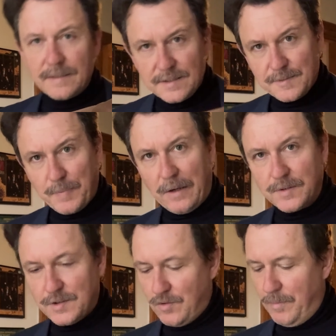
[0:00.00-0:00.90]
Dieses
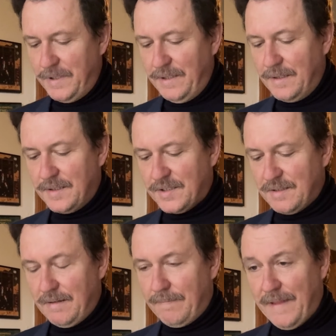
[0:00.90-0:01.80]
Braun zu kombinieren
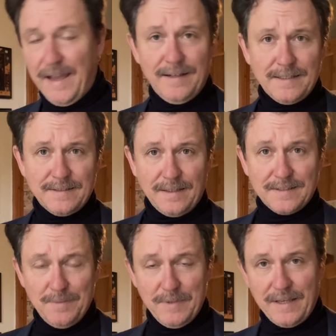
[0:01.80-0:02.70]
ist ehrlich gesagt
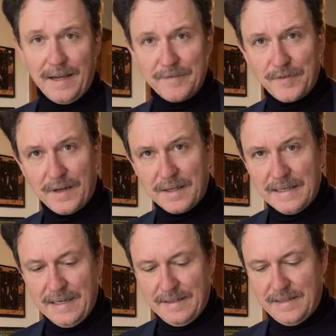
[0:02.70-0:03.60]
ziemlich einfach,
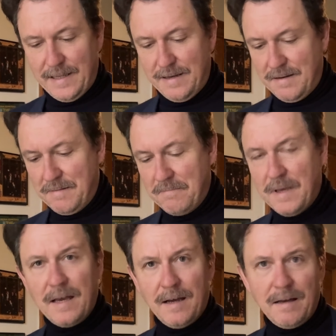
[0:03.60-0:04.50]
denn
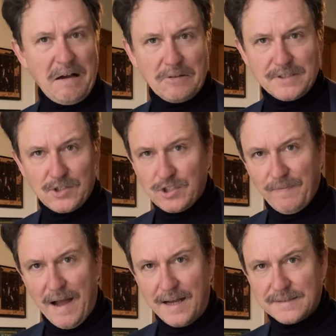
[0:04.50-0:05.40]
außer
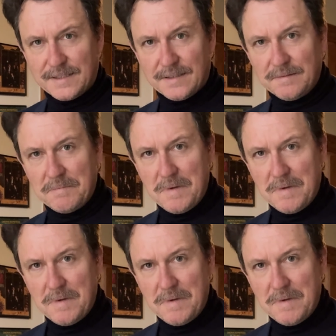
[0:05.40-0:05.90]
Schwarz